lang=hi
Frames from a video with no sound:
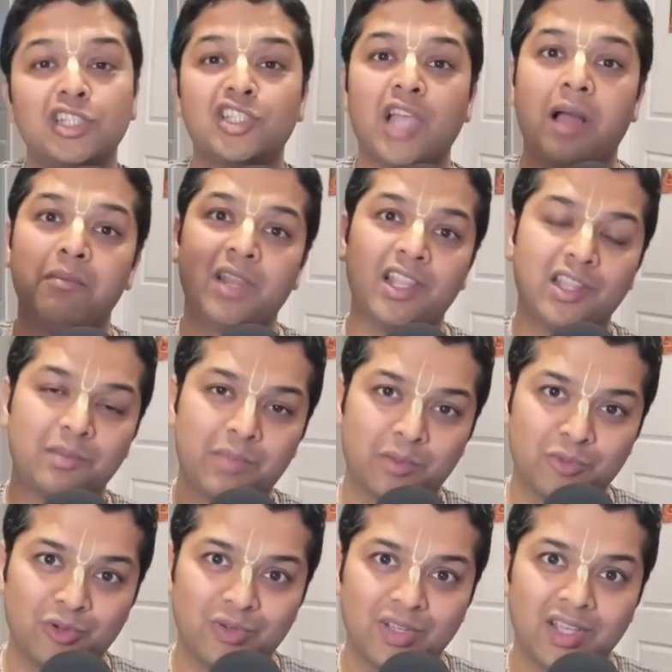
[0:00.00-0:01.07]
श्यामानंद
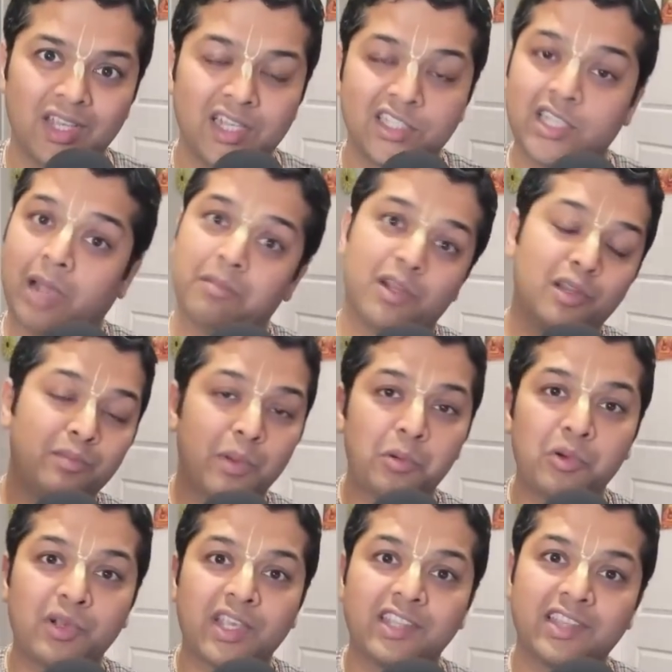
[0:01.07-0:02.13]
प्रभु श्यामानंद
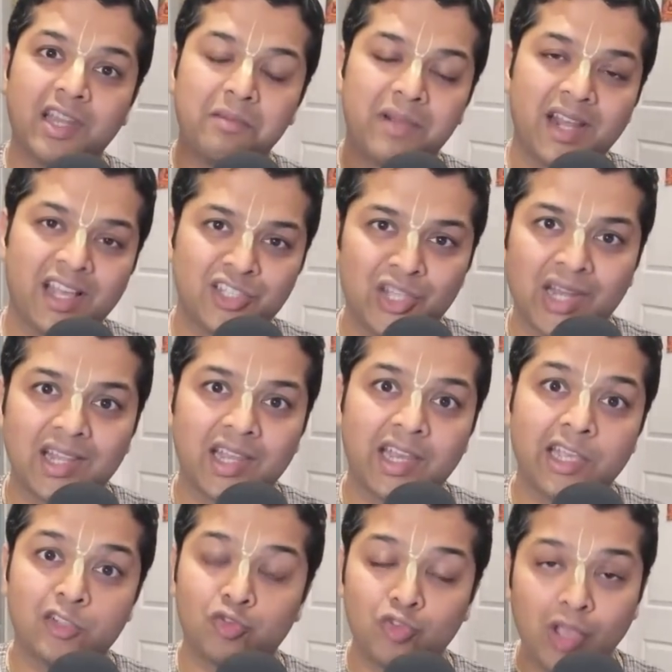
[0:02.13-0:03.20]
प्रभु कितने बड़े आचार्य
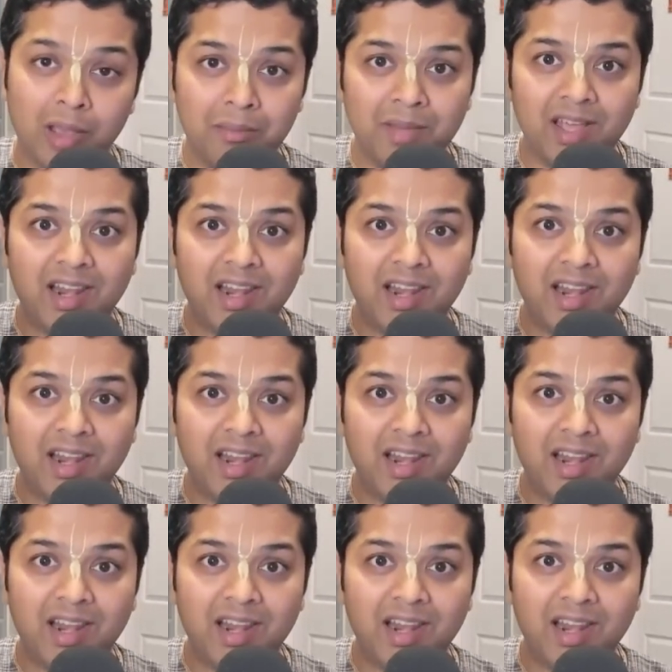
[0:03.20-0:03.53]
रहे स्वयं